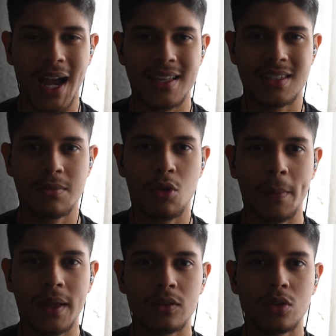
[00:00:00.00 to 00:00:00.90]
a ese
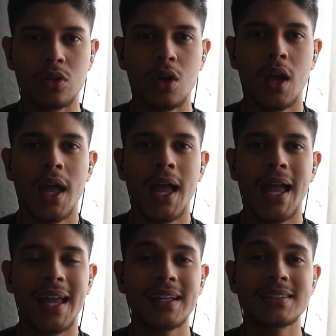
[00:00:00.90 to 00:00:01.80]
momento
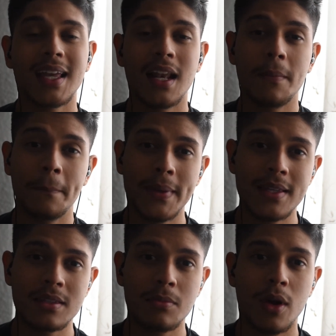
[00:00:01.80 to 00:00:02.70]
es el
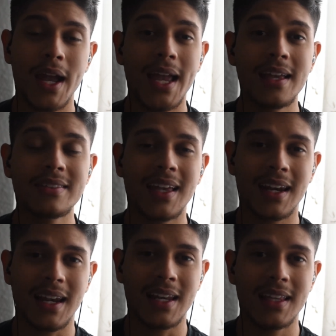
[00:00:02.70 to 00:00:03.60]
mismo, es
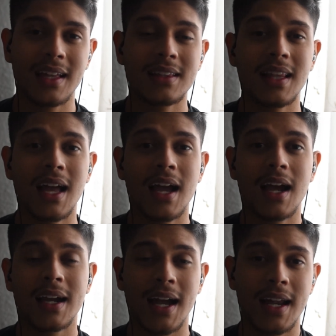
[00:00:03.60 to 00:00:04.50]
en realidad
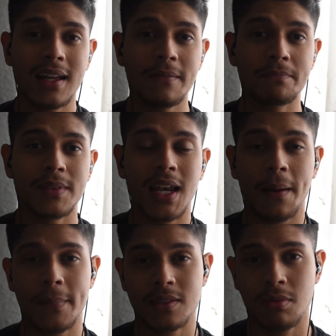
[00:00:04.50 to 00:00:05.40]
la cara de
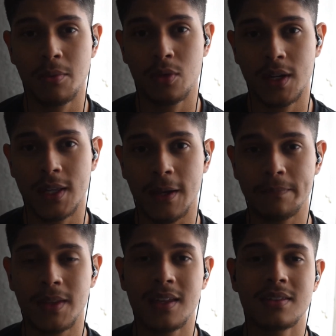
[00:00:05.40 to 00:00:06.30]
la misma
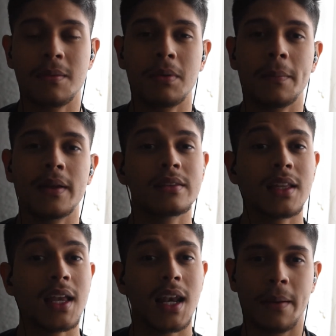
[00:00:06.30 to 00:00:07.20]
moneda, es
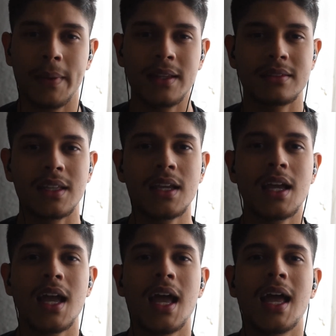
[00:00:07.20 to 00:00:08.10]
simplemente la mente
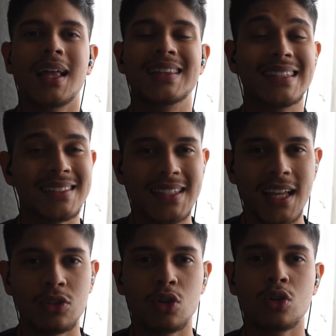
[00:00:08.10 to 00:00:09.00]

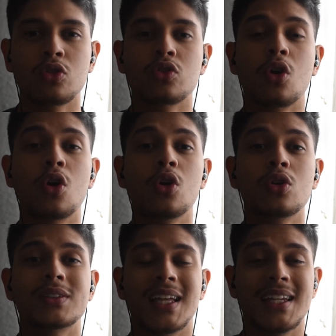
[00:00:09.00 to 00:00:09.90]
diciéndonos
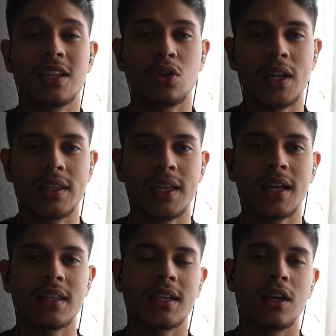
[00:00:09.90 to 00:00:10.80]
o teniendo la
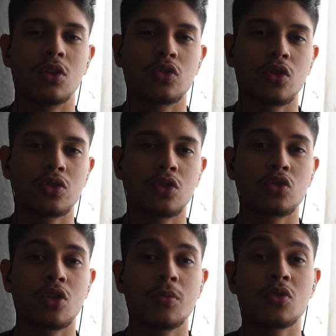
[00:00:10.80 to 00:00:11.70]
idea de que
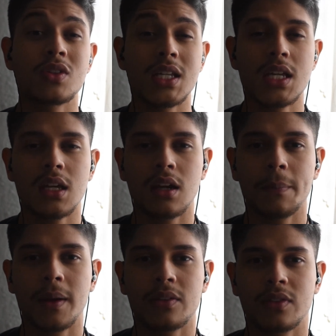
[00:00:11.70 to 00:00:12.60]
nosotros somos
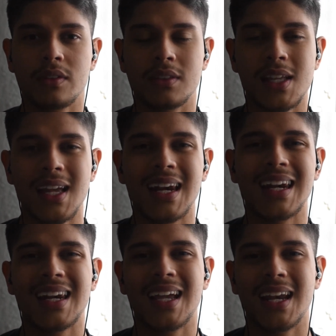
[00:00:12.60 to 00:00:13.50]
incapaces de
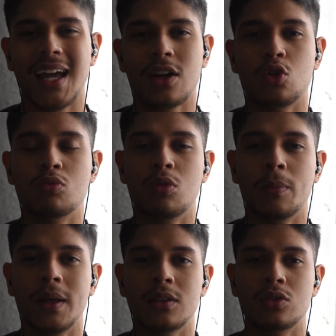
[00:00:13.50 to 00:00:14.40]
recrear un
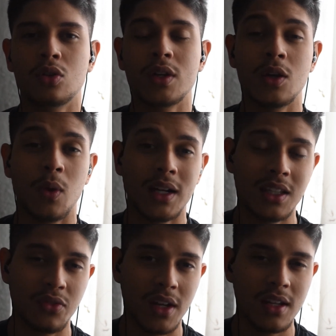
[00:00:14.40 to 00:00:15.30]
momento igual
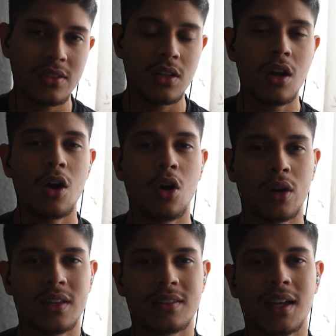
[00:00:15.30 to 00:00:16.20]
de feliz
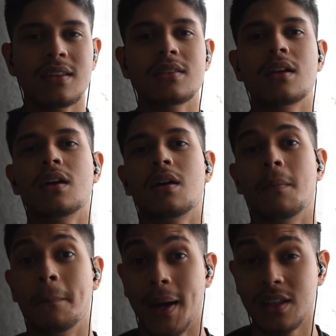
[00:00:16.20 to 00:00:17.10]
o quizás
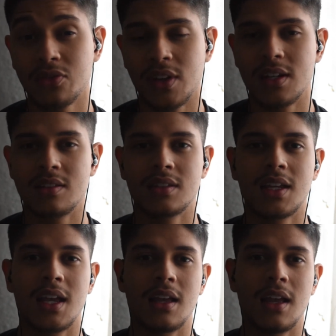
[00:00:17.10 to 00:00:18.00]
más feliz
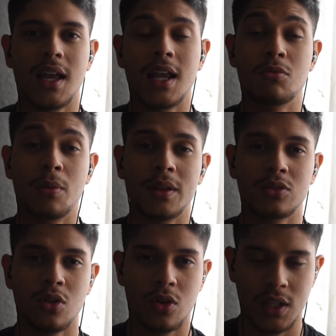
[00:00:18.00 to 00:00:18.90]
que el
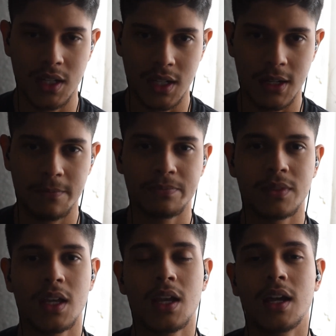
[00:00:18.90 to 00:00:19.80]
momento original.
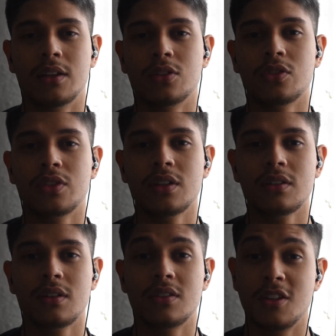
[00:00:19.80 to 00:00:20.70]

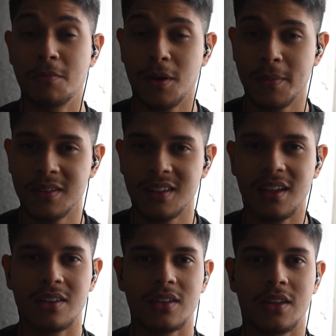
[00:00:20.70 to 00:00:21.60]
Entonces,
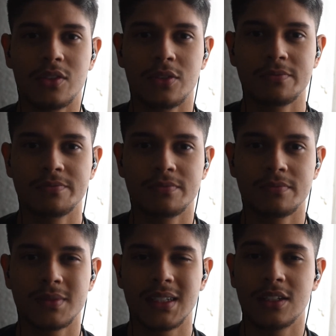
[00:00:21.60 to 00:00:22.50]
simplemente es eso.
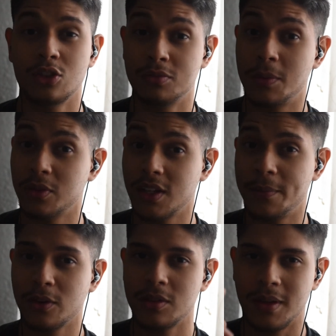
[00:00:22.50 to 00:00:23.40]
Nos vemos en
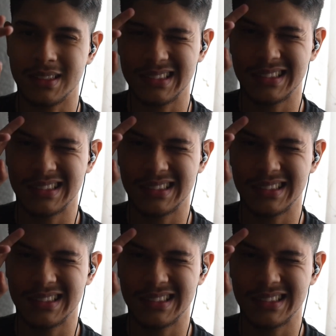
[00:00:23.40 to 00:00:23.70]
la próxima.